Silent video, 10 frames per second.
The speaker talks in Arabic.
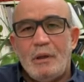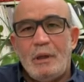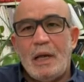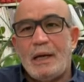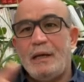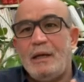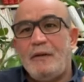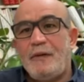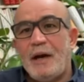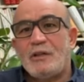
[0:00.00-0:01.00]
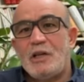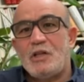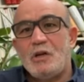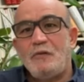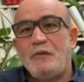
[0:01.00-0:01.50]
لكن اللي في اقصى
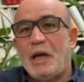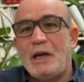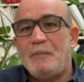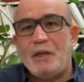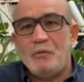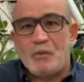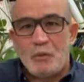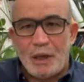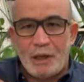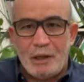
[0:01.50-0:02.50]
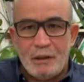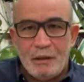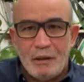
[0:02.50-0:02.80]
الجنوب في الغالب ما عندهمش ورق